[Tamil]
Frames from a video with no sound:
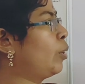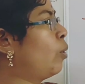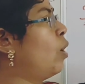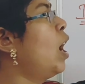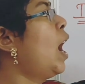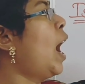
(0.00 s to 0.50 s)

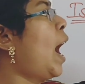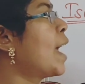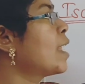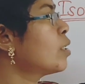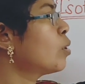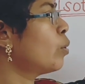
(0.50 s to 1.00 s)
இருக்கும்
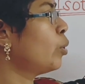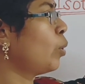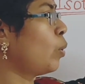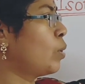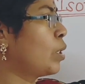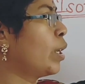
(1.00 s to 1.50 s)

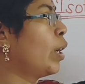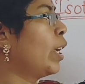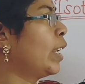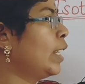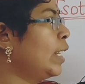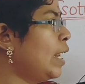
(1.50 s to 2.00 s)
ஐசோடோன்ஸ்
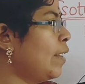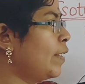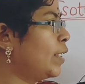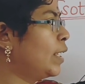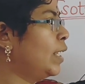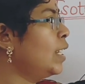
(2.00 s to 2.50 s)
இதில்
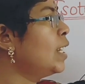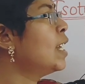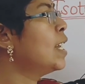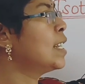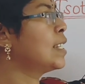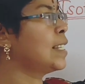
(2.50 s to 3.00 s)
வந்து
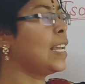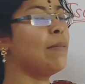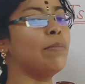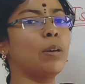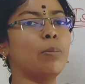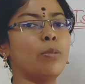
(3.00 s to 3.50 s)

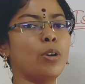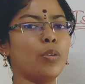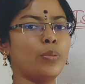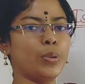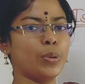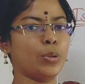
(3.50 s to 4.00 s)
சேம் நம்பர்
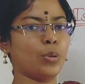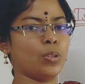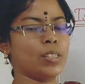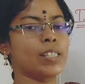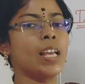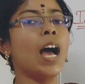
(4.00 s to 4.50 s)
ஆஃப்
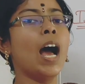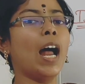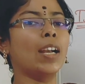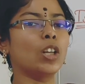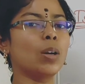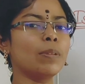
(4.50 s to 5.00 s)
நியூட்ரான்ஸ்
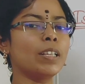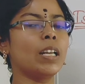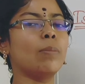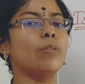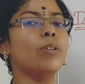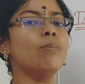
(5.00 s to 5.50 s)
அட்டாமிக்
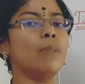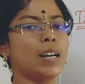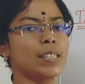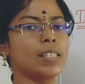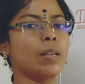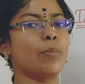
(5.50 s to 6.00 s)
நம்பரும்
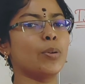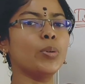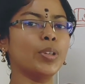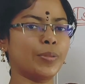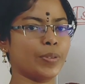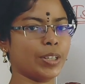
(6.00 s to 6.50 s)
மாஸ்
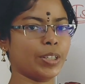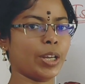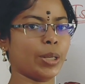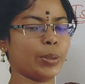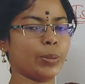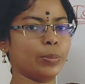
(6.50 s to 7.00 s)
நம்பரும்
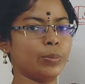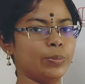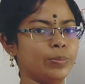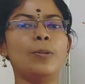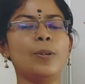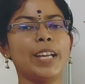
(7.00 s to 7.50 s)
டிஃப்ரெண்ட்டாக இருக்கும்
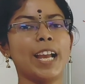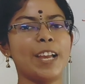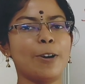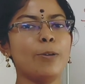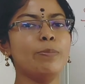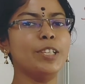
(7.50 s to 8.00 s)
ஓகே
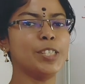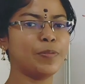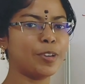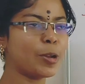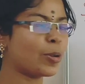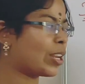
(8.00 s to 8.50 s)
ஐ ஹோப் திஸ்
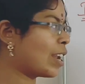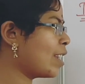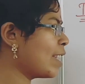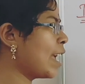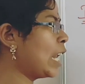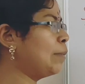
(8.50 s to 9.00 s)
வீடியோ
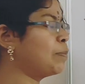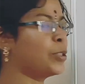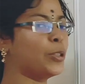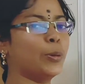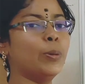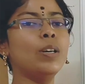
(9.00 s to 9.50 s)
ரியலி
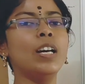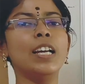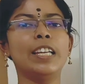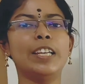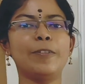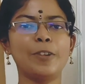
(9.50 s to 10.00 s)
ஹெல்ப்ஸ் யூ
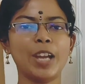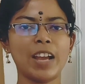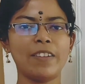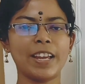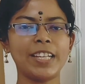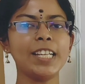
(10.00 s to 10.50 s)
இஃப் யூ
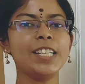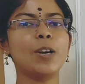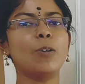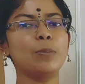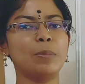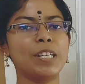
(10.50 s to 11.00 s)
ஹேவ் எனி
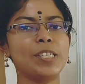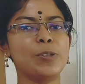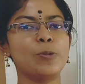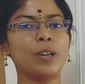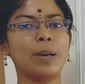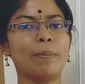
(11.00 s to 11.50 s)
டவுட் ப்ளீஸ்
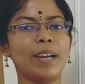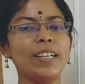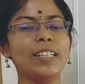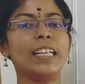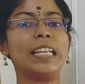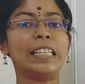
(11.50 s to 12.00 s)
டூ
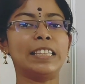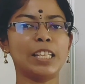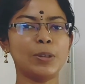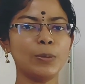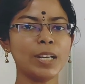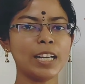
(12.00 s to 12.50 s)
கமெண்ட் இந்த
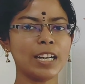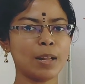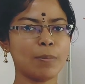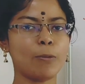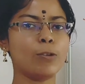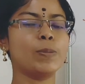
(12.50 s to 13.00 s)
யூனிட்டில்
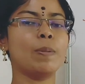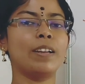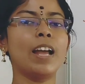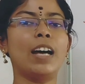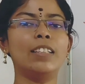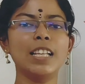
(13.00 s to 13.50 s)
நான் போஸ்ட்
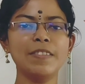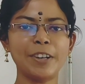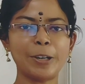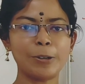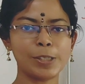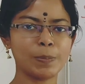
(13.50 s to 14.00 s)
பண்ண அதர்
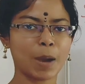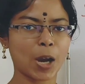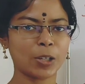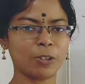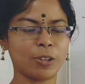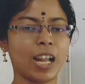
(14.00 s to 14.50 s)
வீடியோஸ்
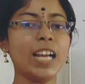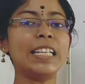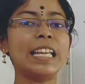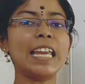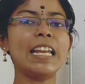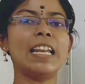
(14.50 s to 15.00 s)
பார்க்கணுன்னா
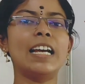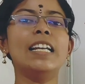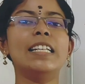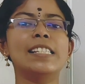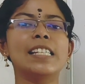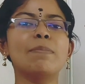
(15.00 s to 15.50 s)
கீழே
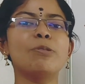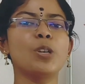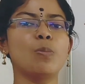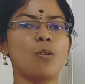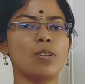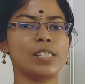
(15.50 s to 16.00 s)

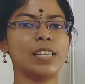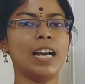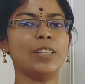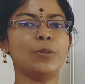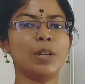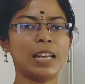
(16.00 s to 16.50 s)
டிஸ்கிரிப்ஷன் பாக்ஸில்
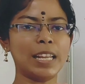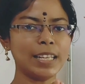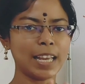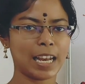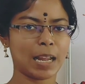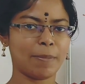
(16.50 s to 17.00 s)
அதோட
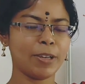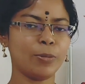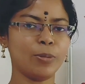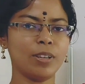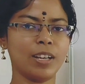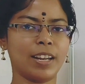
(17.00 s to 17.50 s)
லிங்க் எல்லாமே
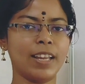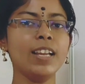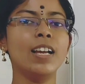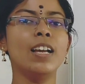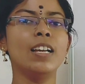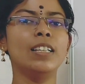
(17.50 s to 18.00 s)
கொடுக்குறேன்
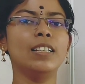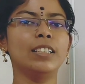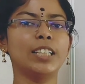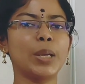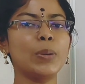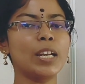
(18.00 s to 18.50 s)

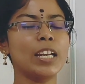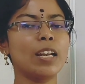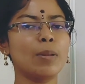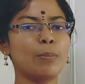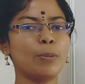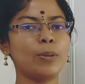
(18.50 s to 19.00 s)
இந்த
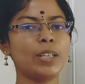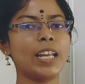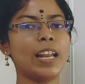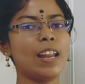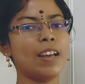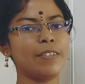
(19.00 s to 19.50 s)
யூனிட்டில் நான் போட்ட
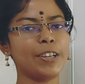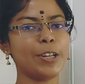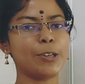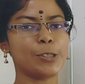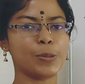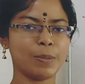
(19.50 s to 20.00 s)
எல்லா
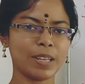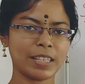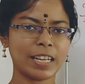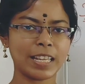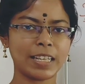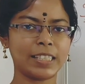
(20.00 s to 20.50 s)
வீடியோஸுமே
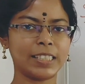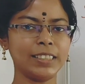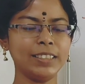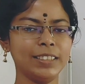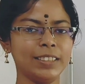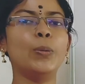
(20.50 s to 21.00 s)
அதில்
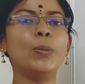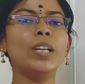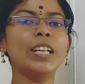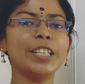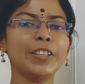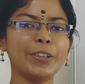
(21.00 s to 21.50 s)
இருக்குது
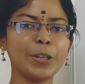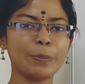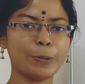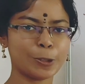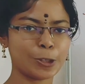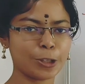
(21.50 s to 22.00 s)
உங்களுக்கு இந்த வீடியோ
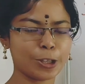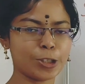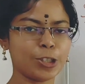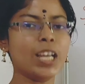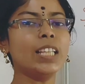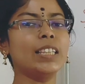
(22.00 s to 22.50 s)

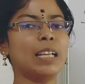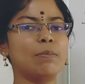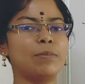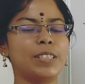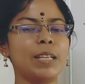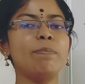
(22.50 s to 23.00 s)
பிடிச்சிருந்துச்சுன்னா
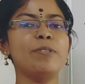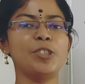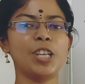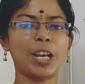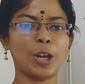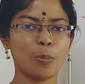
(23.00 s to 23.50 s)
தம்ஸ் அப்
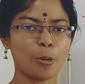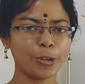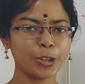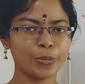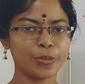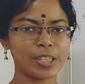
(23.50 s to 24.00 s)
ஷேர்
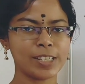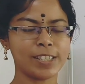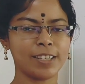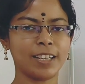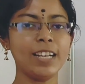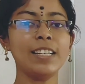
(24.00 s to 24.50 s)
அமாங் யோர் ஃப்ரெண்ட்ஸ்
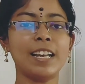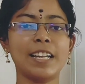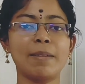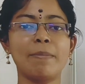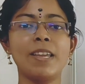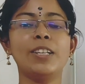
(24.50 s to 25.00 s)
சர்க்கிள்
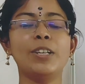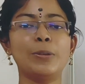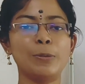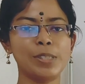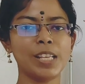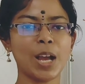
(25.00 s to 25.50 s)
நிறைய பேருக்கு
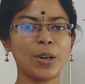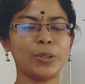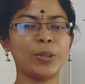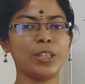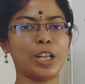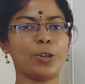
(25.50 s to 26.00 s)
யூஸ்
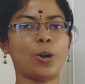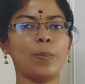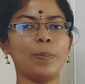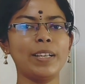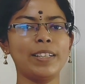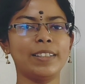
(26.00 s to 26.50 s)
ஆகட்டும் இந்த
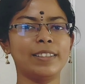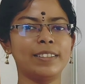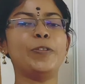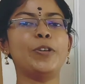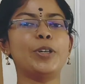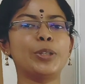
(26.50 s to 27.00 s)
டாபிக்
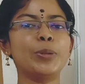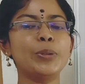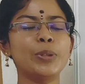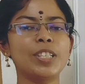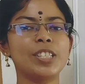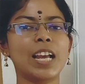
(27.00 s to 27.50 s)
இஃப் யூ நியூ
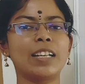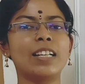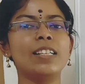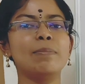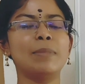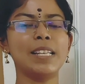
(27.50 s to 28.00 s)
டு த
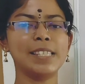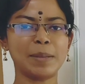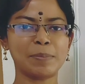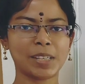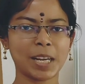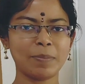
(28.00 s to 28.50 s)
சேனல் ப்ளீஸ்
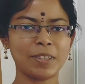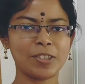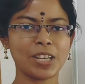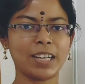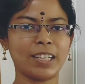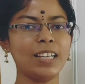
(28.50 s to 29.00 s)
சப்ஸ்கிரைப் த
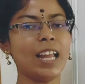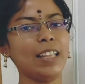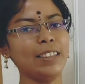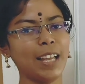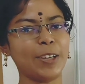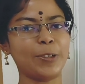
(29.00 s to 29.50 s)
சேனல்
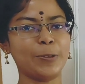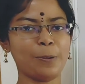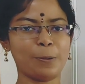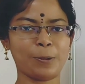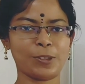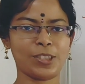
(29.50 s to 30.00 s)
அண்ட் தேங்க்யூ
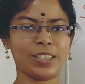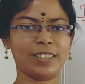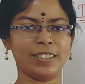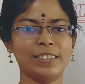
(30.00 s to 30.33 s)
ஃபார் வாட்சிங்